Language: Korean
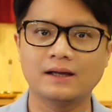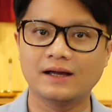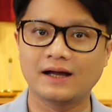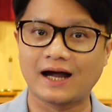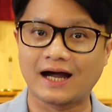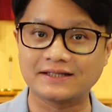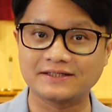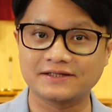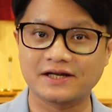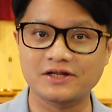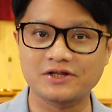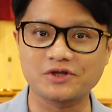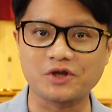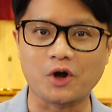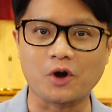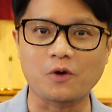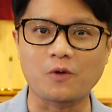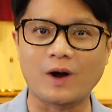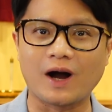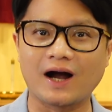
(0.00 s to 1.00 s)
하늘에는
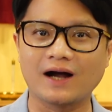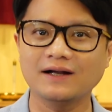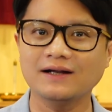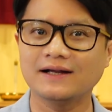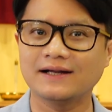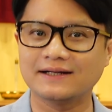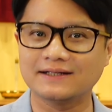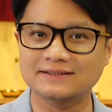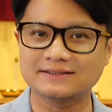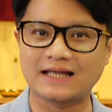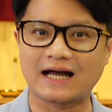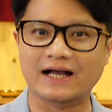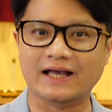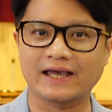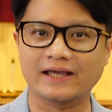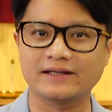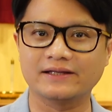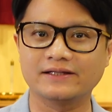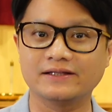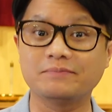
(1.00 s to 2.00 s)
영광,
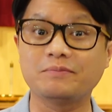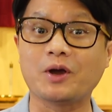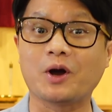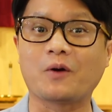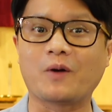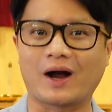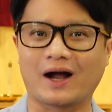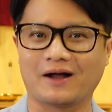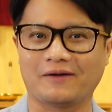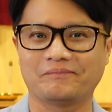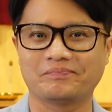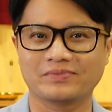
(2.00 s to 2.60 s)
땅에는 평화.